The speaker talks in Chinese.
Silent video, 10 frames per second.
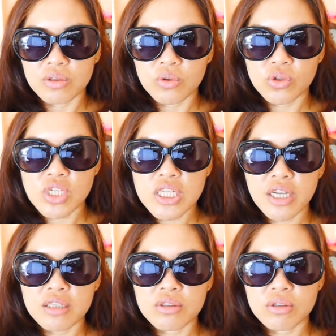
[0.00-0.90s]
月经
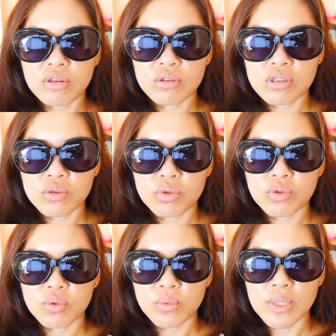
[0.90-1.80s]
来的时候呢，
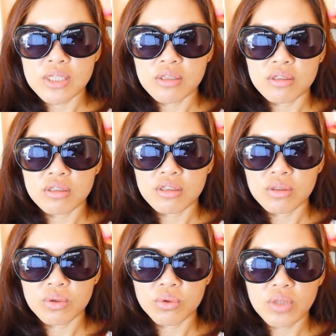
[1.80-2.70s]
我维持
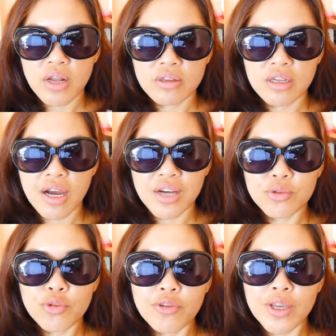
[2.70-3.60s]
了古老的阿
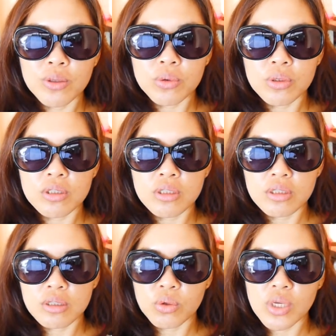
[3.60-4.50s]
育吠陀
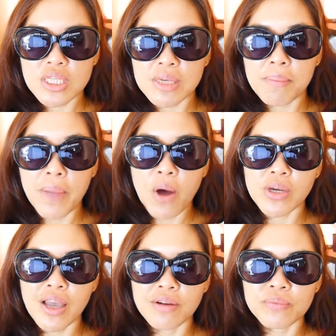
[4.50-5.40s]
的月经保
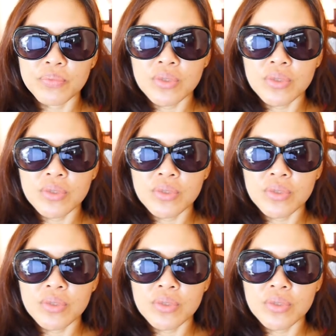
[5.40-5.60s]
养，